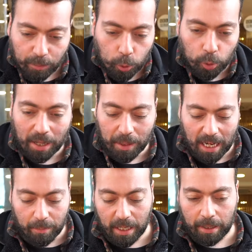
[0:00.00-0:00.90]
Şimdi şundan da
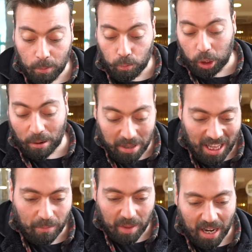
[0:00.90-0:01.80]
alayım de. Bundan bir
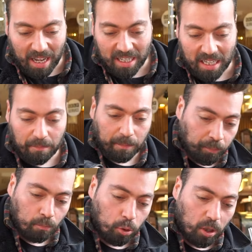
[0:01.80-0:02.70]
dilim daha yersen
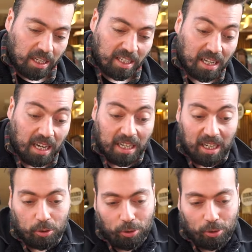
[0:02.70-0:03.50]
bunda eksik kalacak